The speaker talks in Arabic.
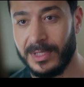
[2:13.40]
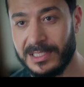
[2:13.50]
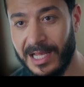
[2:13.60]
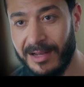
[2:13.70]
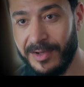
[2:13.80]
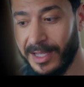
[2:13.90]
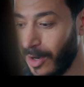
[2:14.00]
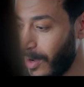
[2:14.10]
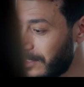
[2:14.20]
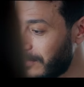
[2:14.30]
بس على فكره
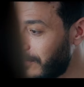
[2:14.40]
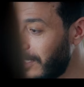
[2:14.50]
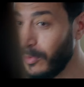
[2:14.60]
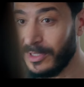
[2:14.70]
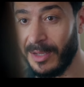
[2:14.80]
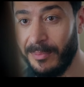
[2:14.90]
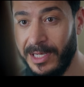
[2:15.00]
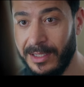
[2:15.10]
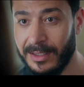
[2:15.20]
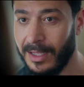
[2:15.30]
لو عايز تفضلي
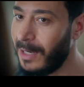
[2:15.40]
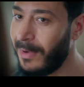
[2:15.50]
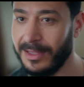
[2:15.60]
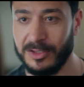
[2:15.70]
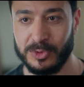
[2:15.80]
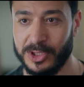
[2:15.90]
وتكملي انا ما عنديش